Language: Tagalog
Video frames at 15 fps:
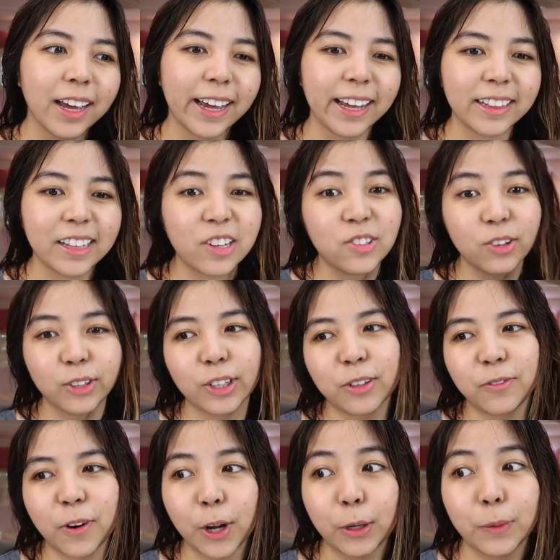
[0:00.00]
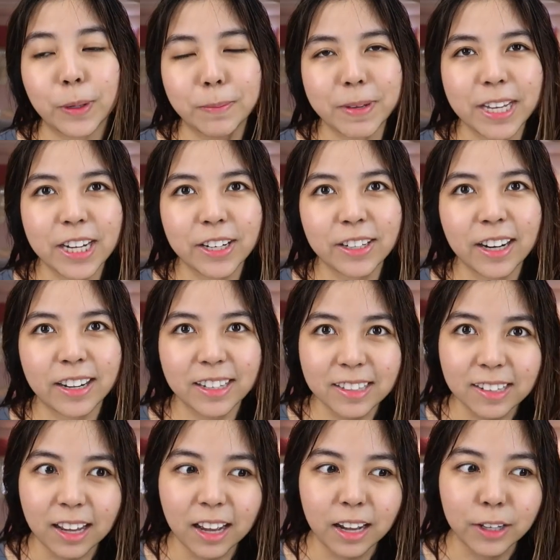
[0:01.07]
and they started following me here na rin
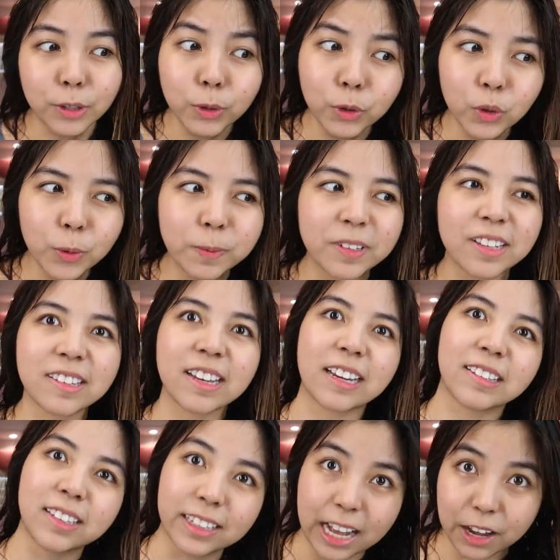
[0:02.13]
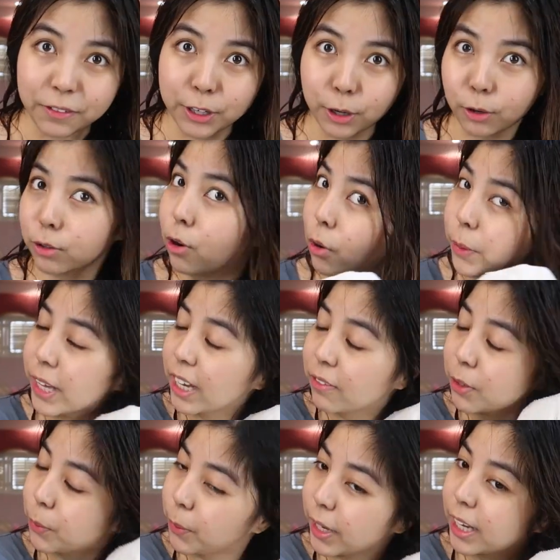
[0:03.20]
sa YouTube since I still have an ongoing
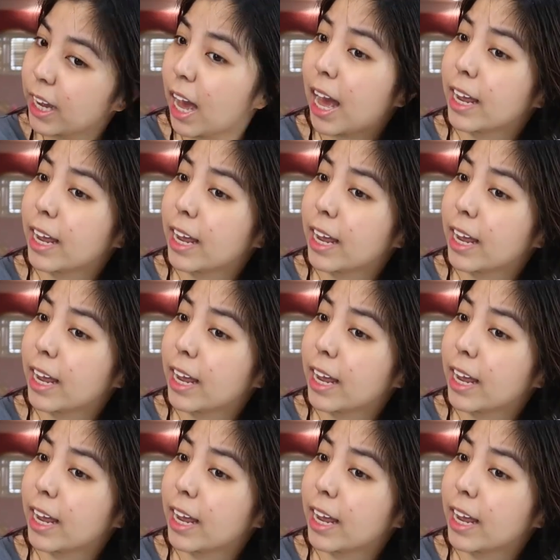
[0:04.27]
giveaway.